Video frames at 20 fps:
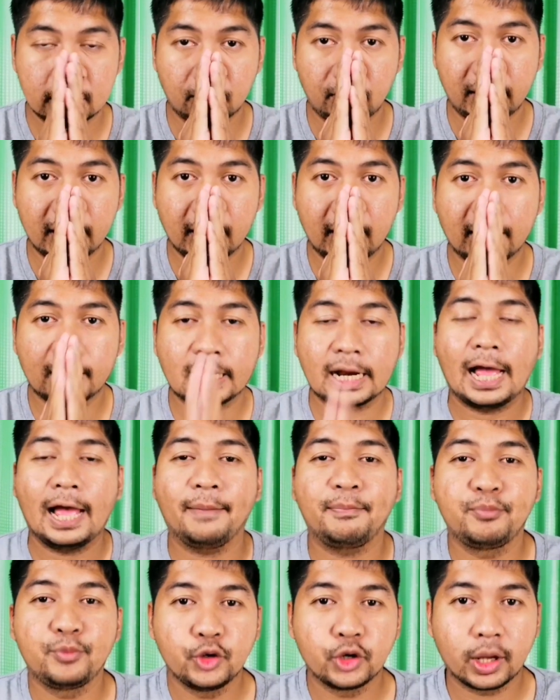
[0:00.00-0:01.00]
สวัสดีครั
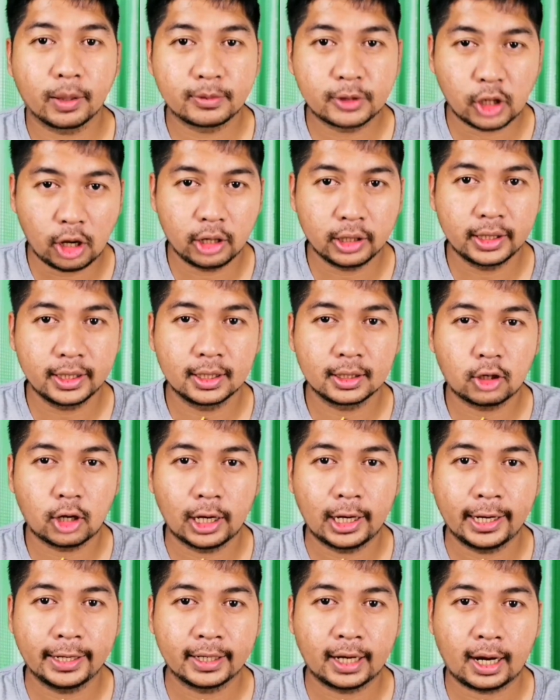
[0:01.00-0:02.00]
บอยู่กับช่อง The
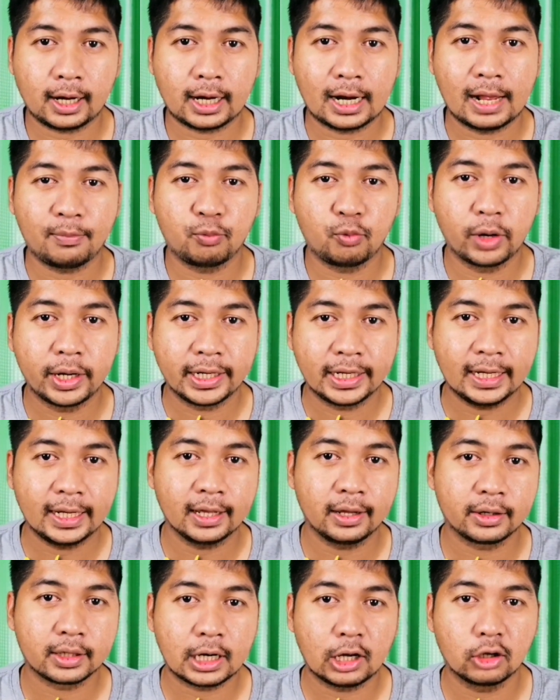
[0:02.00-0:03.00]
Toilet นะครับวันนี้
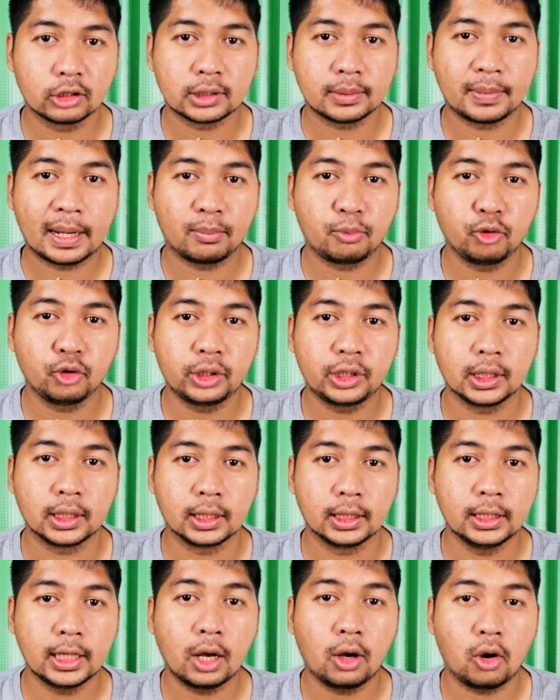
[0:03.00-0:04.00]
เราจะมาพูดถึ
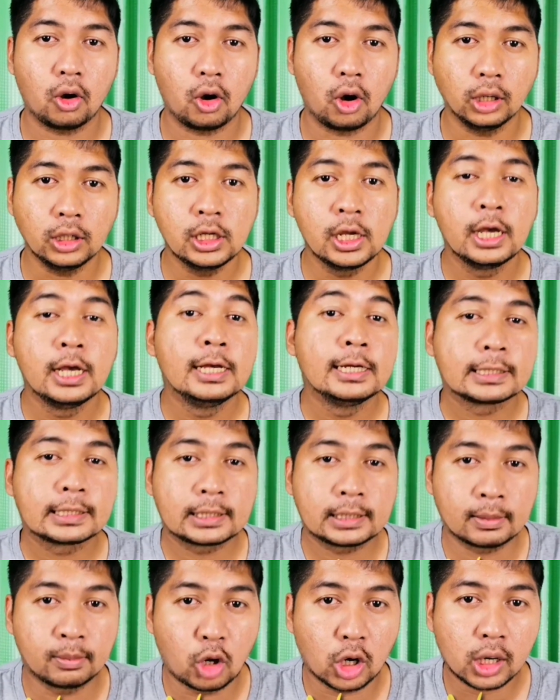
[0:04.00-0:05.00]
งเรื่องของ
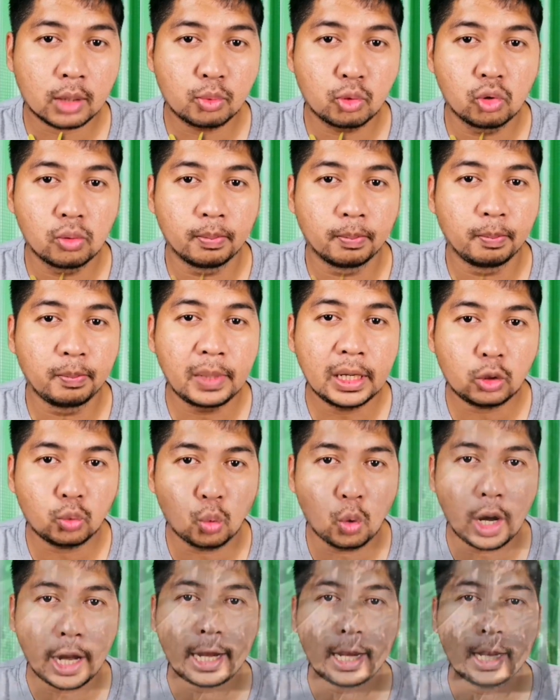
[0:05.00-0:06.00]
สมรภูมิมิดเว